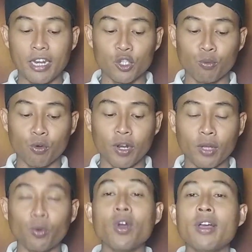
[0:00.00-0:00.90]
ada 10
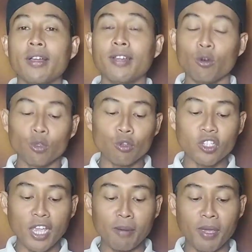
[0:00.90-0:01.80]
lagu dan untuk
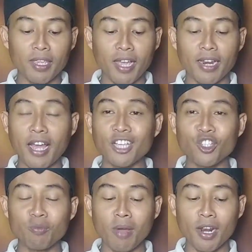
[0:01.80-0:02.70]
side B nya ada
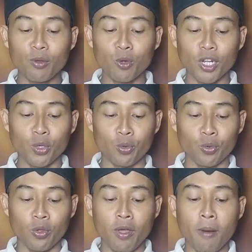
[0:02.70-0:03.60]
asmara
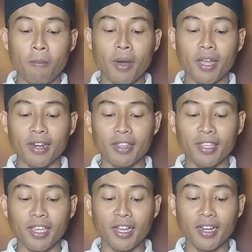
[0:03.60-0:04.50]
kurindu bagai
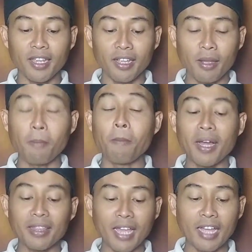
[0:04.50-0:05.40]
ranting yang kering
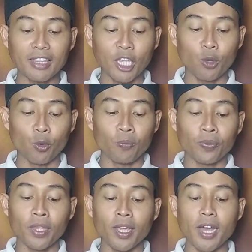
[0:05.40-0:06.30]
mata hatiku
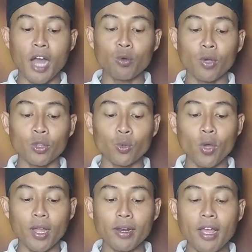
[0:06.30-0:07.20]
keagungan
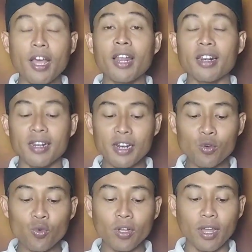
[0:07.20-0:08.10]
Tuhan,
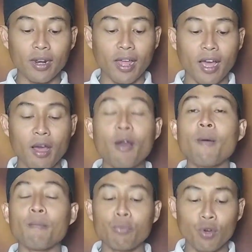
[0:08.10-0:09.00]
renungkanlah
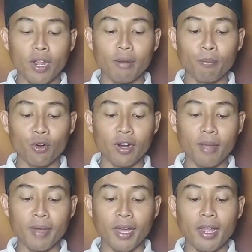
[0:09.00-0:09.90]
bulan
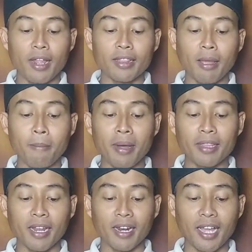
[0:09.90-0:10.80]
purnama,
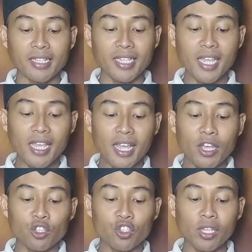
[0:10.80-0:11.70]
tambatan kasih,
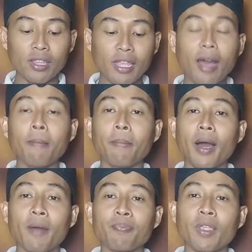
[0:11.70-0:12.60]
cinta
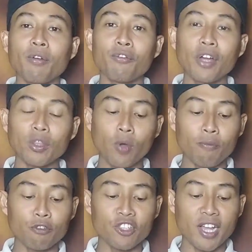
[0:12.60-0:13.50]
hampa, fatwa
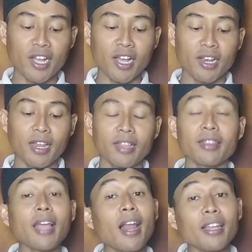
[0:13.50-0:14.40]
pujangga,
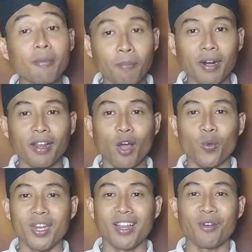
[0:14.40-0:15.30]
dan tali
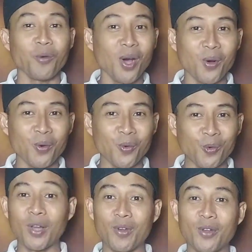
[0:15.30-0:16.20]
perkawinan. Wow,
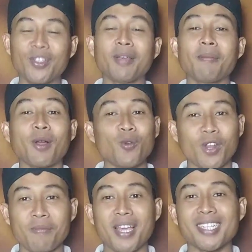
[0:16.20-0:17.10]
lagu-lagunya memang luar
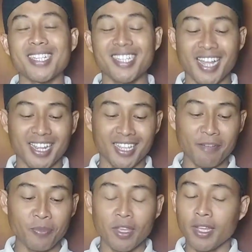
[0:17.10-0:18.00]
biasa sekali ya.
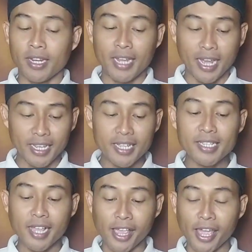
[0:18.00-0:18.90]
Dari
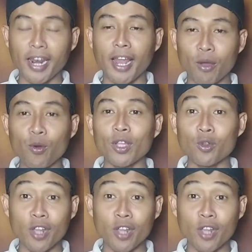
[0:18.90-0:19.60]
kesekian lagu atau